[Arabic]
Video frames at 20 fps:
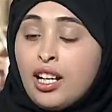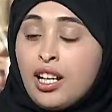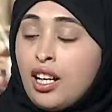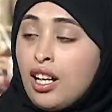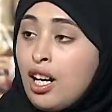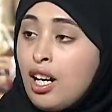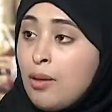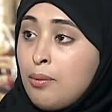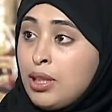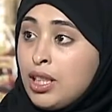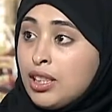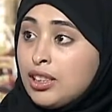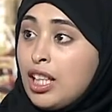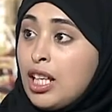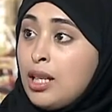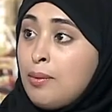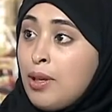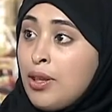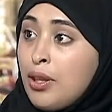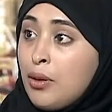أنا أقابل
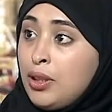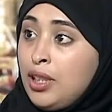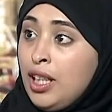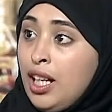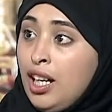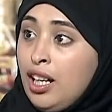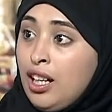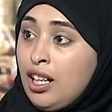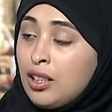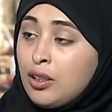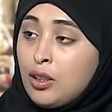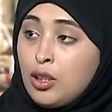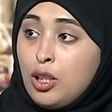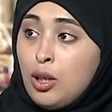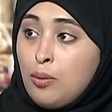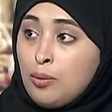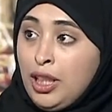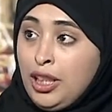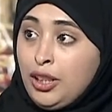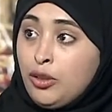الطلبة ذوي الإعاقة
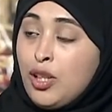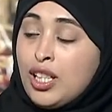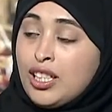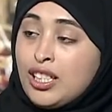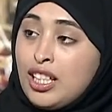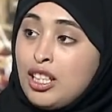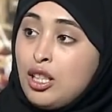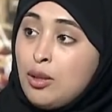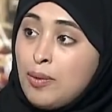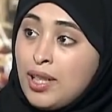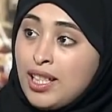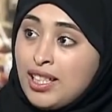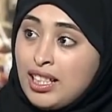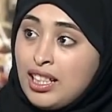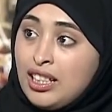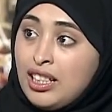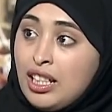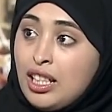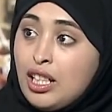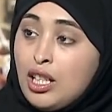كلهم يعني وأسألهم
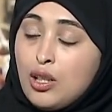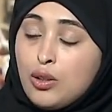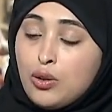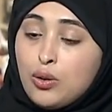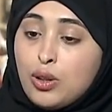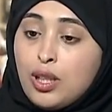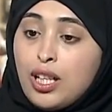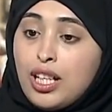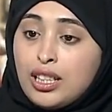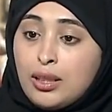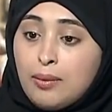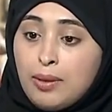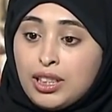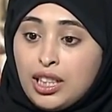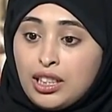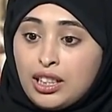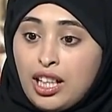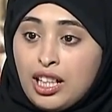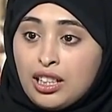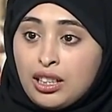أسئلة شو
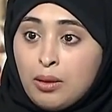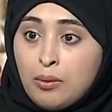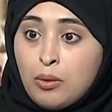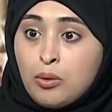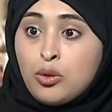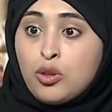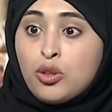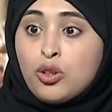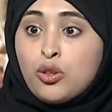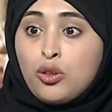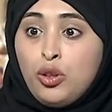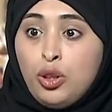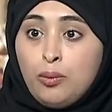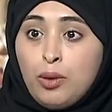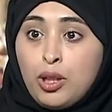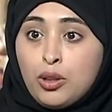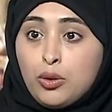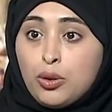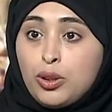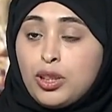الخدمات تقدم لهم شو
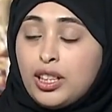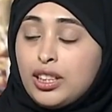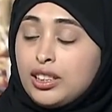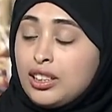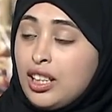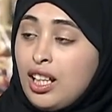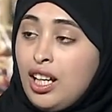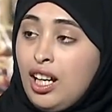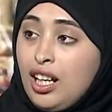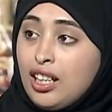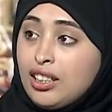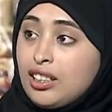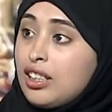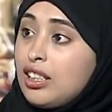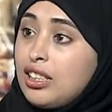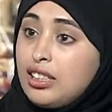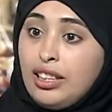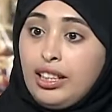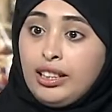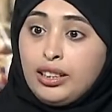الصعوبات شو الاقتراحات
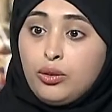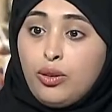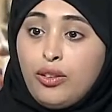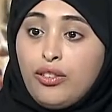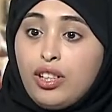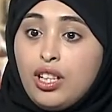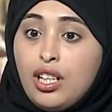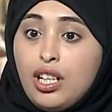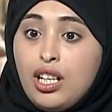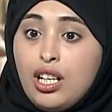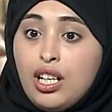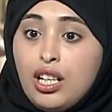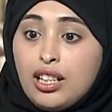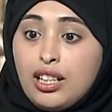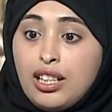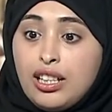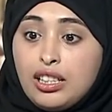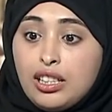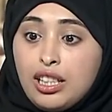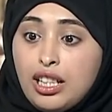كل يعني
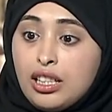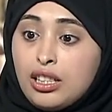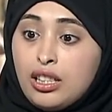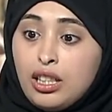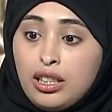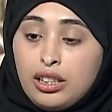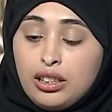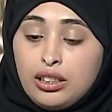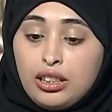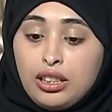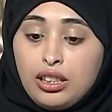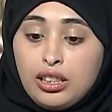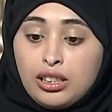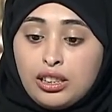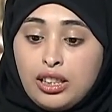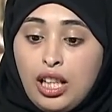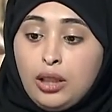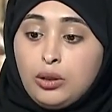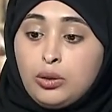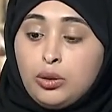كل شيء
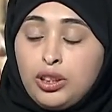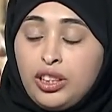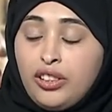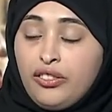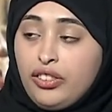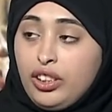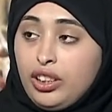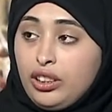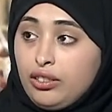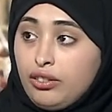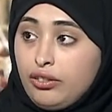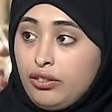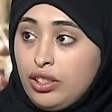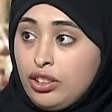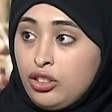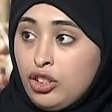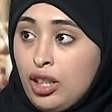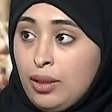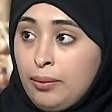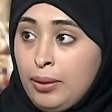ساعدوني فيه
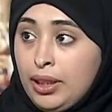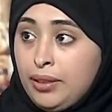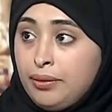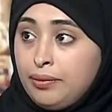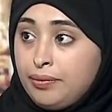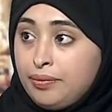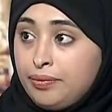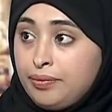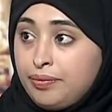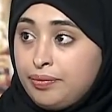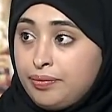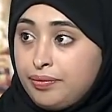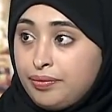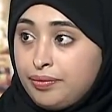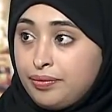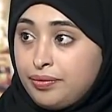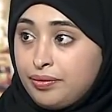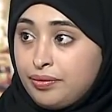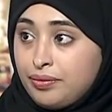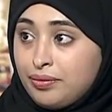في الجامعة
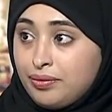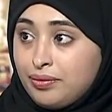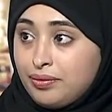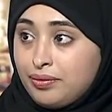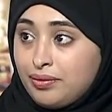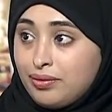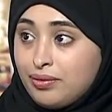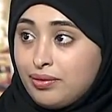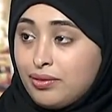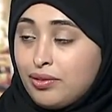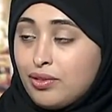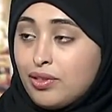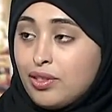نعم